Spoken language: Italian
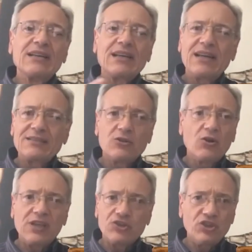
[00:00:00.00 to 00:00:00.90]
che la
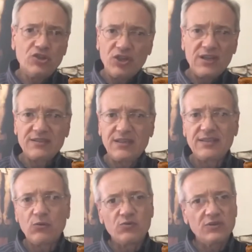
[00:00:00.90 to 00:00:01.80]
storia ci dice di essere
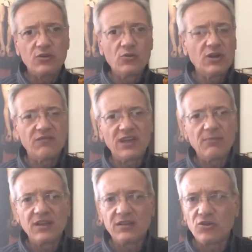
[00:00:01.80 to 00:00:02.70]
stato un signore
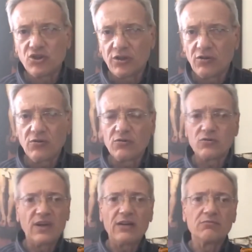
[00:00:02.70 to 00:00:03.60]
veramente
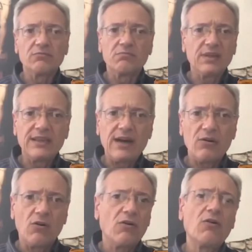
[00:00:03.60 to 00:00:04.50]
ingegnoso, era un
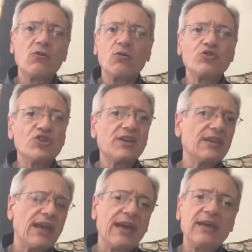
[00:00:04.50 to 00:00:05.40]
pedagogo,
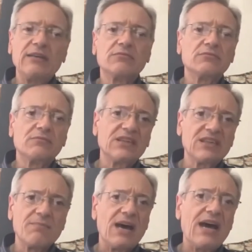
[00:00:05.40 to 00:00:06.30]
ingegnere, un
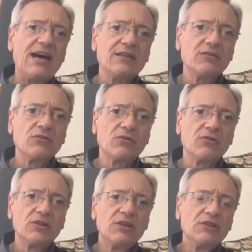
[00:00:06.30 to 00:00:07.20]

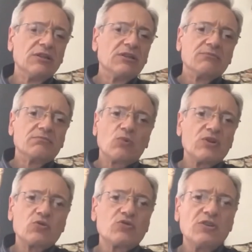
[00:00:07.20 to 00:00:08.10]
matematico.
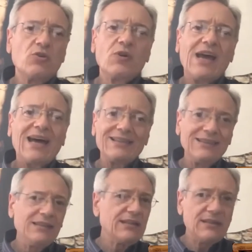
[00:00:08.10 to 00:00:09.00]
Questo signore, a
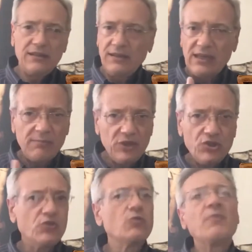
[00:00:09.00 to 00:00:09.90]
dire degli
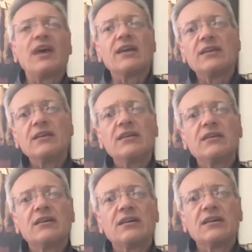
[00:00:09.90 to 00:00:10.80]
amici rumeni,
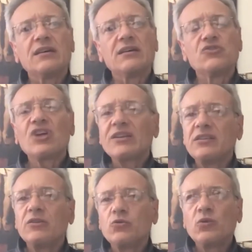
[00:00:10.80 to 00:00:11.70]
eh, già
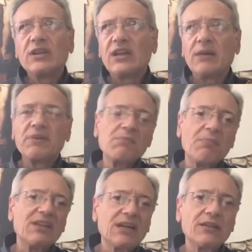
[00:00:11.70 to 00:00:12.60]
addirittura nella prima
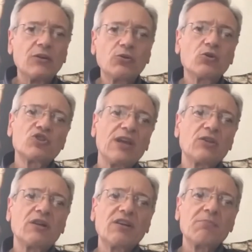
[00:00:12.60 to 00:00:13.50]
metà
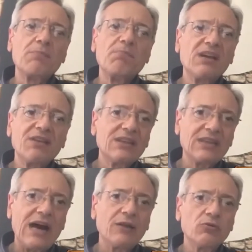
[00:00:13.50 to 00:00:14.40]
dell'Ottocento avrebbe
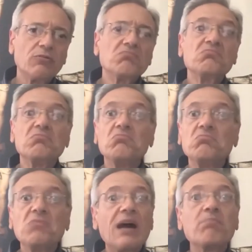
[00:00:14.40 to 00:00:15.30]
brevettato
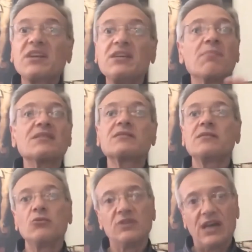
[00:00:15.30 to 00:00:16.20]
la prima
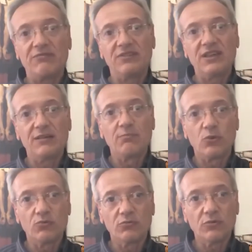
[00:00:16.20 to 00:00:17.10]
stilografica al
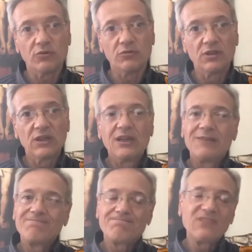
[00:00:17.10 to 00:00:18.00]
mondo.
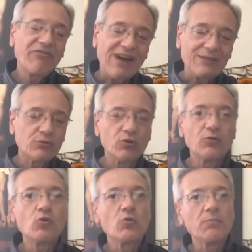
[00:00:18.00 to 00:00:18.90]
Di
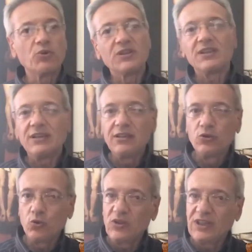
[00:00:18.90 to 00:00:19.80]
fatto, come potete
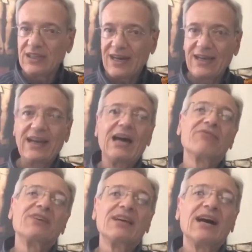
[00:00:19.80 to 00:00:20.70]
intuire dalla
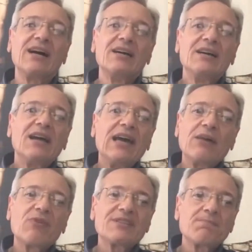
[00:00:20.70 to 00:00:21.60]
grafica,
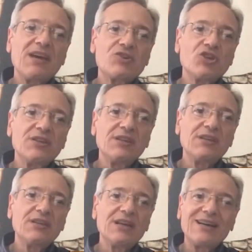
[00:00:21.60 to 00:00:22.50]
era una specie
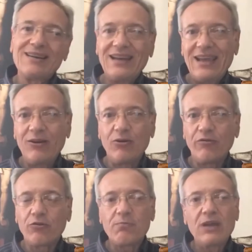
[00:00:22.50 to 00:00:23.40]
di cannello
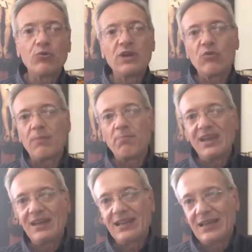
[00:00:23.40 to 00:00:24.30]
formato da una
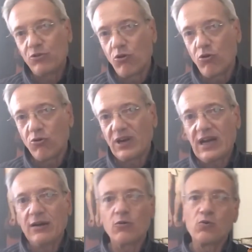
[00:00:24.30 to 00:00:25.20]
penna
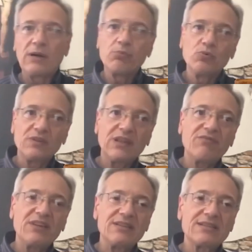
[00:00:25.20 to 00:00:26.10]
d'oca con una punta
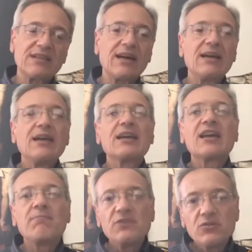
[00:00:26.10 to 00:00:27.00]
fissa
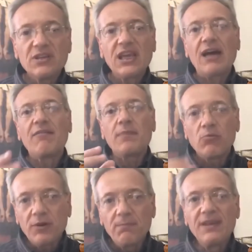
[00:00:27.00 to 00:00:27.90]
che bisognava
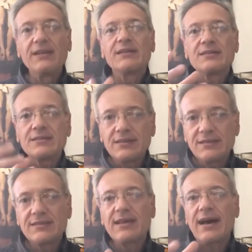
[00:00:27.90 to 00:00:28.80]
manualmente
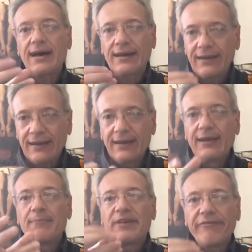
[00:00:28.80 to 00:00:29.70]
strizzare
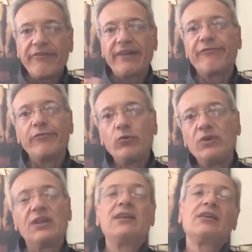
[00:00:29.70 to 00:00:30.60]
per far
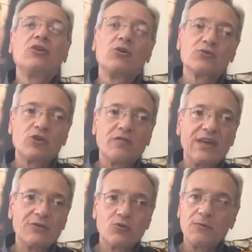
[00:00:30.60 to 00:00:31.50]
fluire l'inchiostro
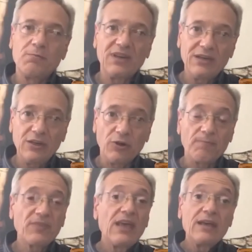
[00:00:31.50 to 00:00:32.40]
verso il pennino.
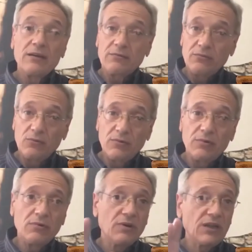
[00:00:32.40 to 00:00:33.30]

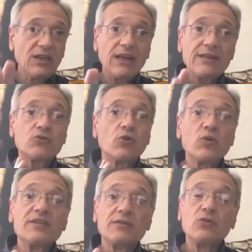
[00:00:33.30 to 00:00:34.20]
Eh, ringrazio
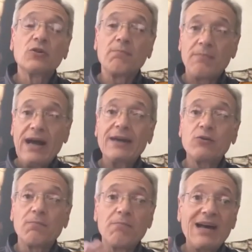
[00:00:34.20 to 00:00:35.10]
qui il signor
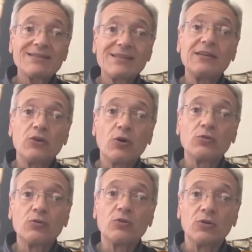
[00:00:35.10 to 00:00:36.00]
Mario
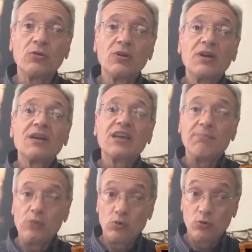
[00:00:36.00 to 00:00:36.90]
Baschirotto
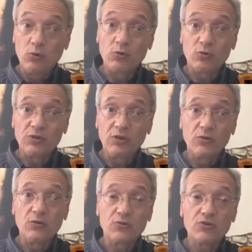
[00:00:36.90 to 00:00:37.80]
che mi onoro di
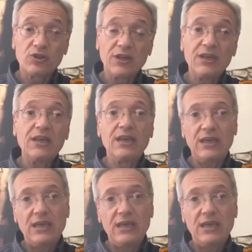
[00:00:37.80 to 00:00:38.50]
conoscere e